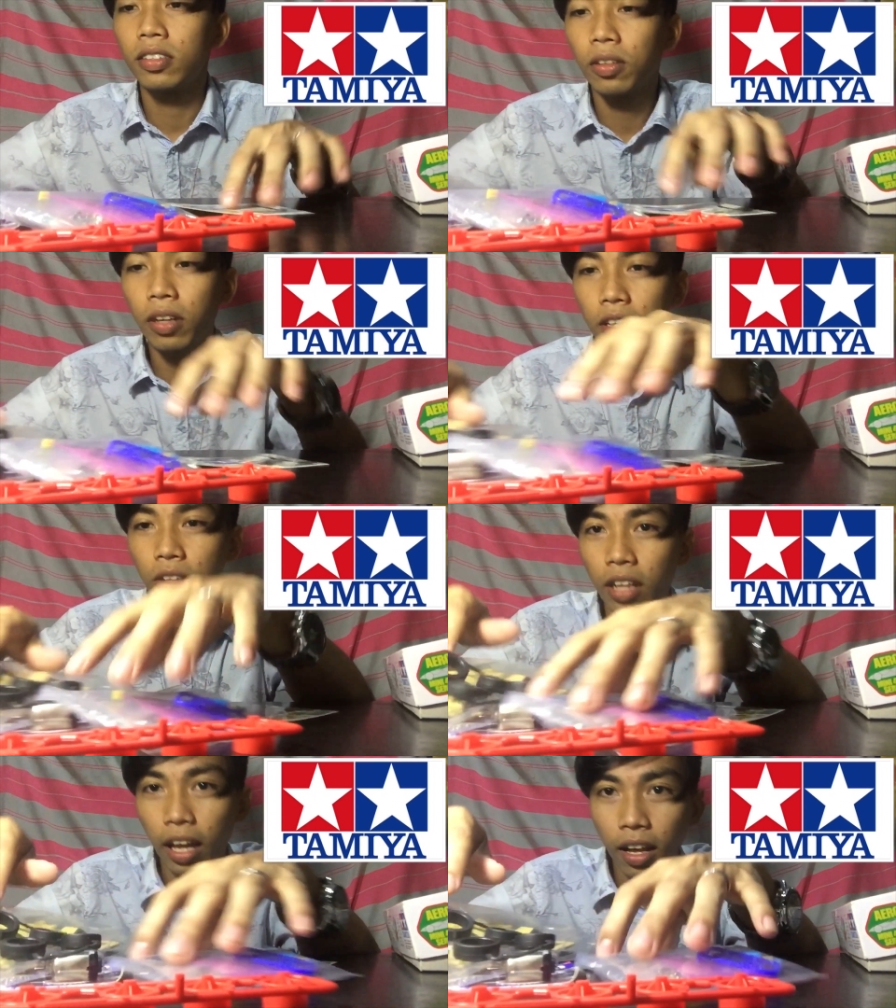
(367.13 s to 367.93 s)
so
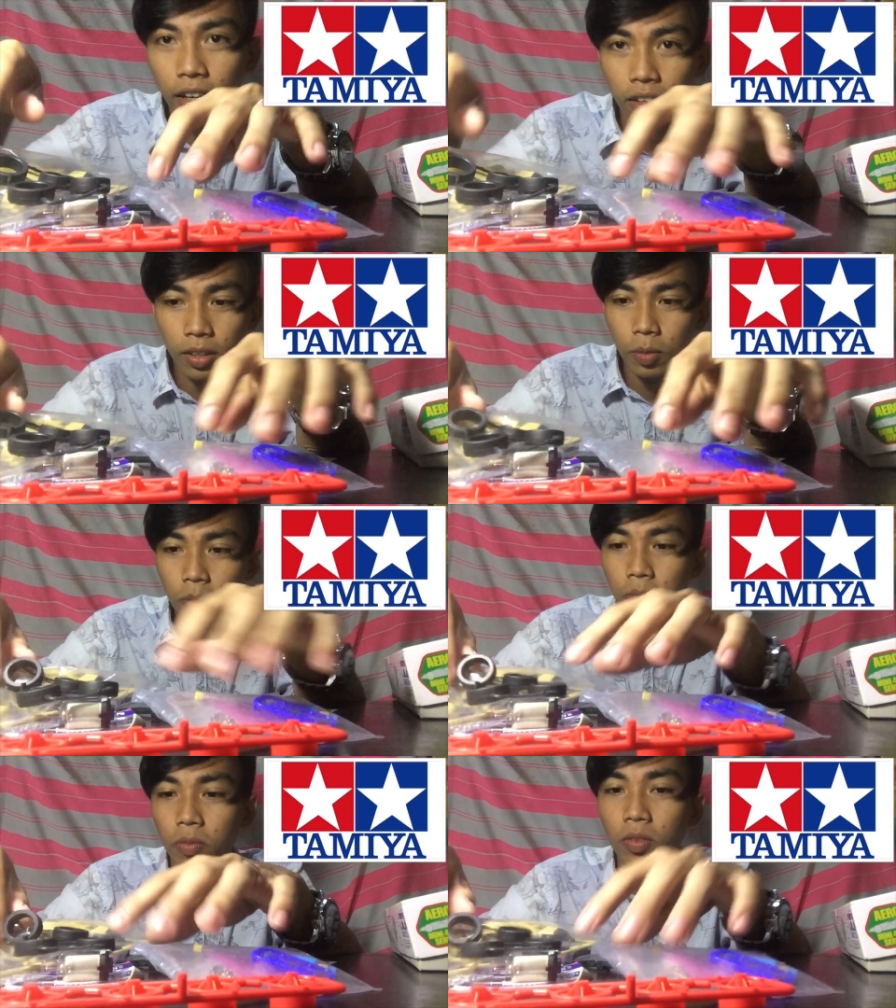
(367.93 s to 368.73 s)
eto na
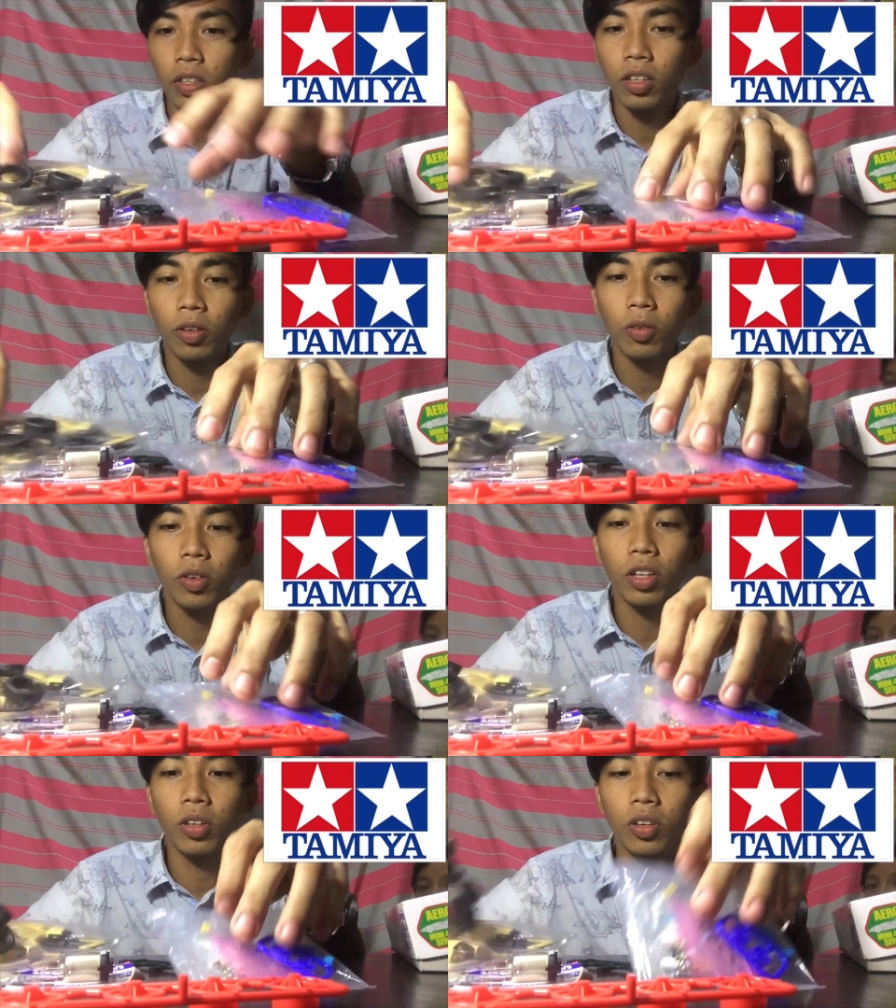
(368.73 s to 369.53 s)
ito yung
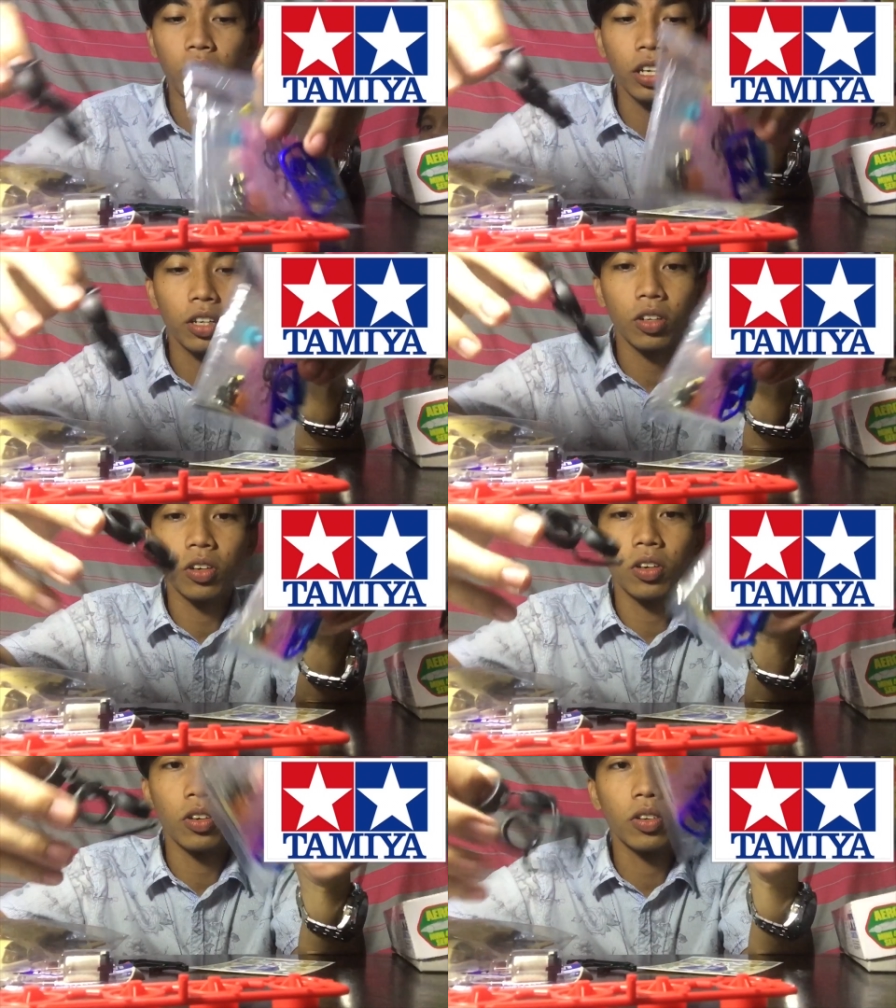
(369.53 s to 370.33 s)
in order
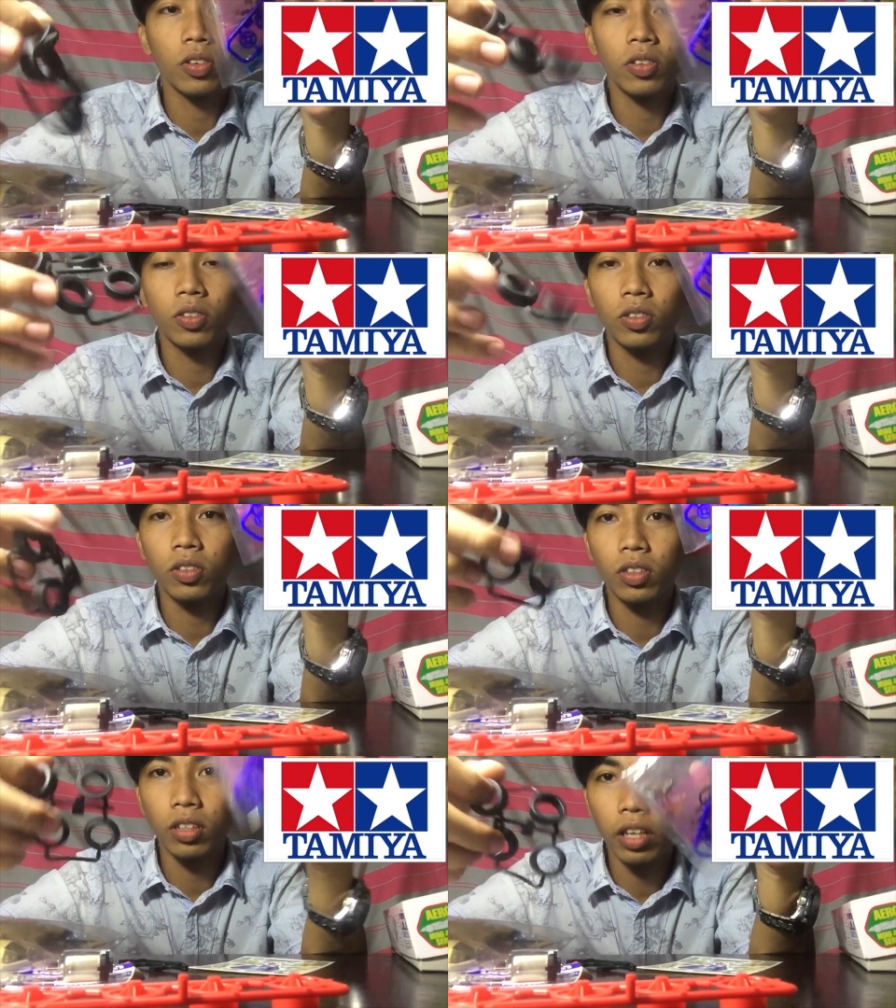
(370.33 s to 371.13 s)
ko
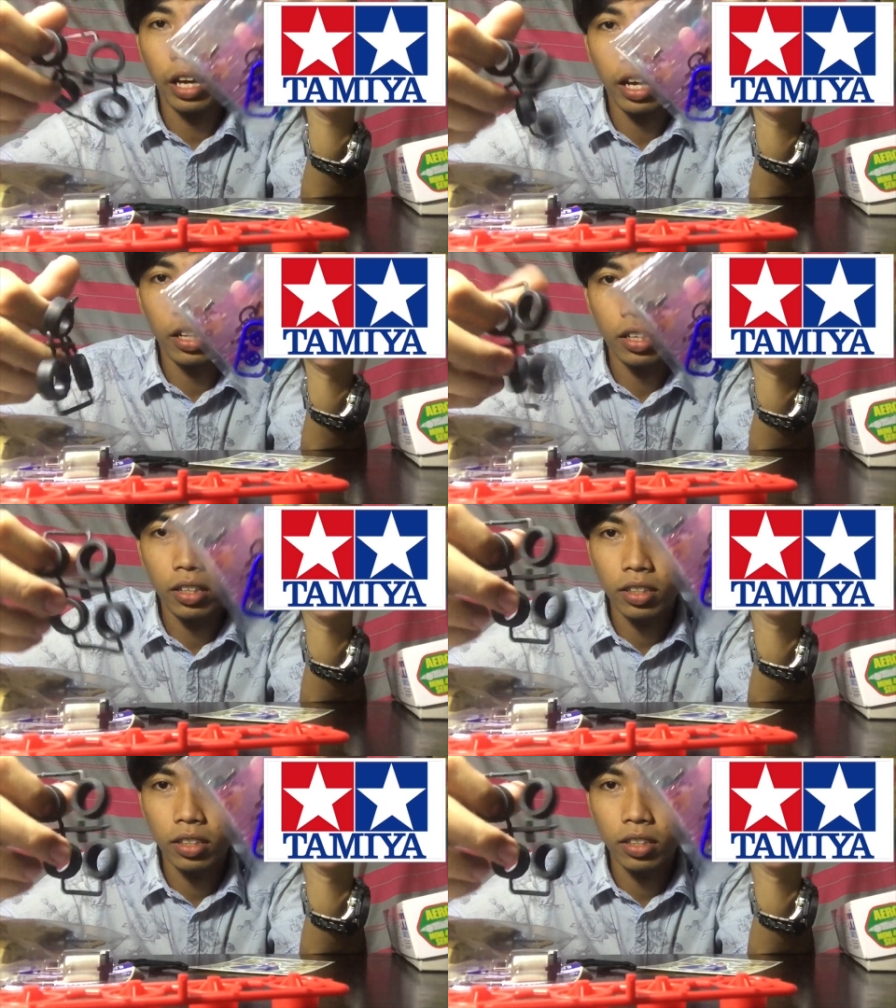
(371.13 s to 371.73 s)
ayan